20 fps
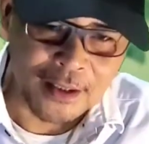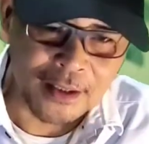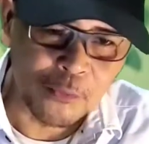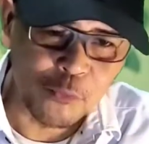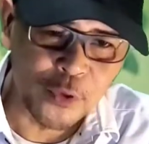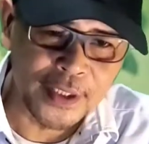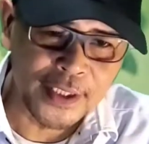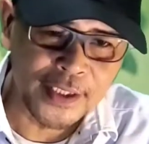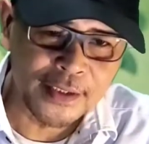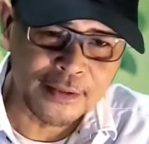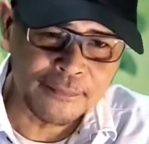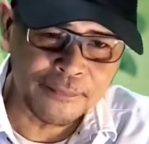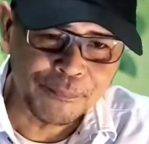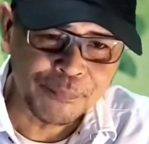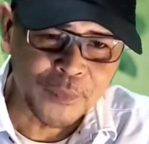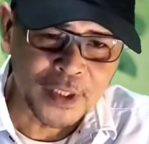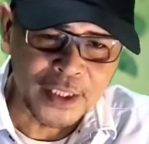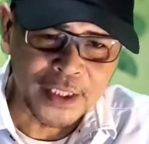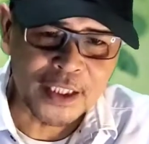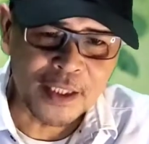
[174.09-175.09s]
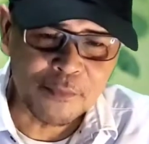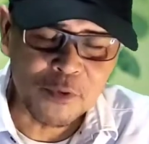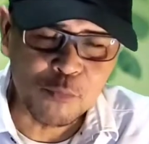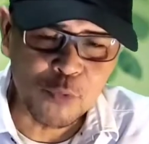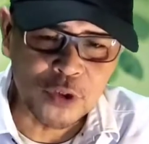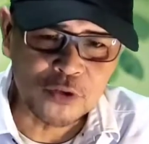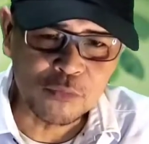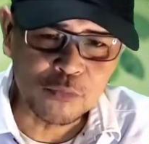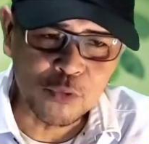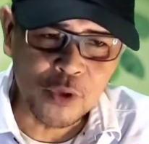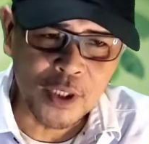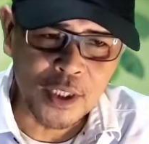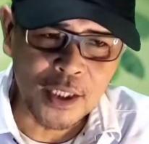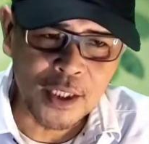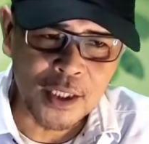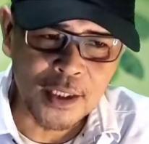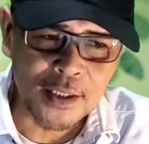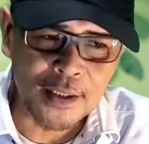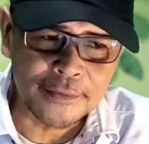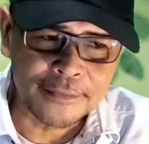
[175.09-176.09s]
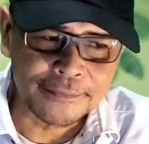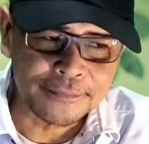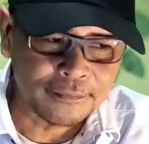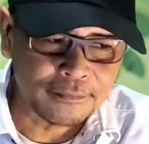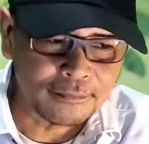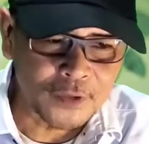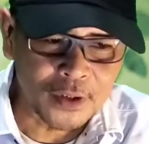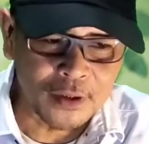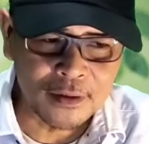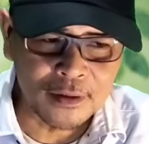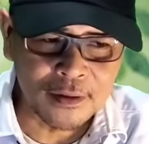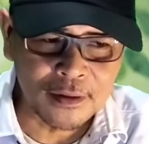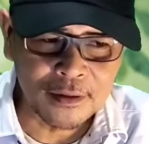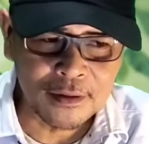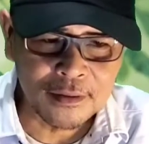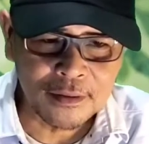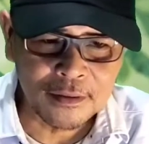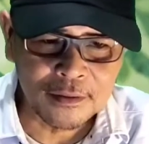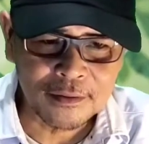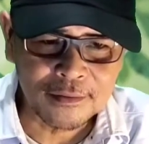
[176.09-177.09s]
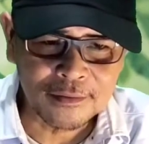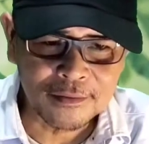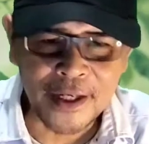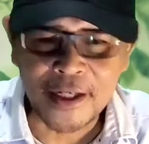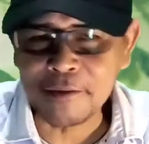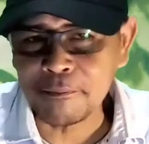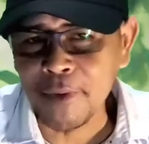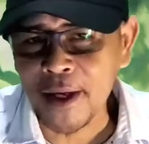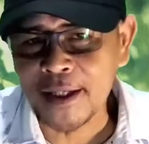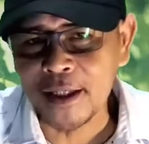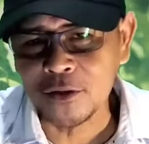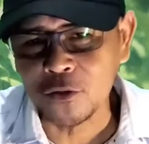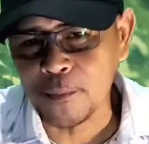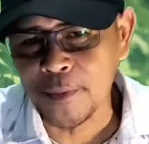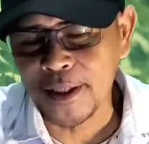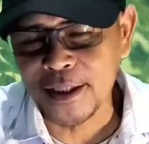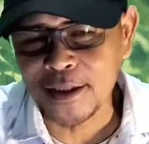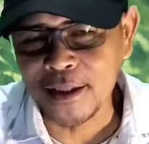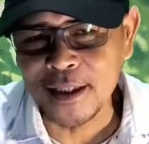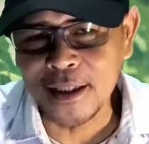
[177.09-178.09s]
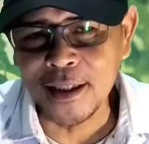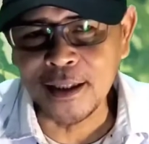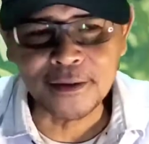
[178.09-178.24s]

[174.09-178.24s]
Kalau mungkin kita membuat sebuah eh, trademark atau merek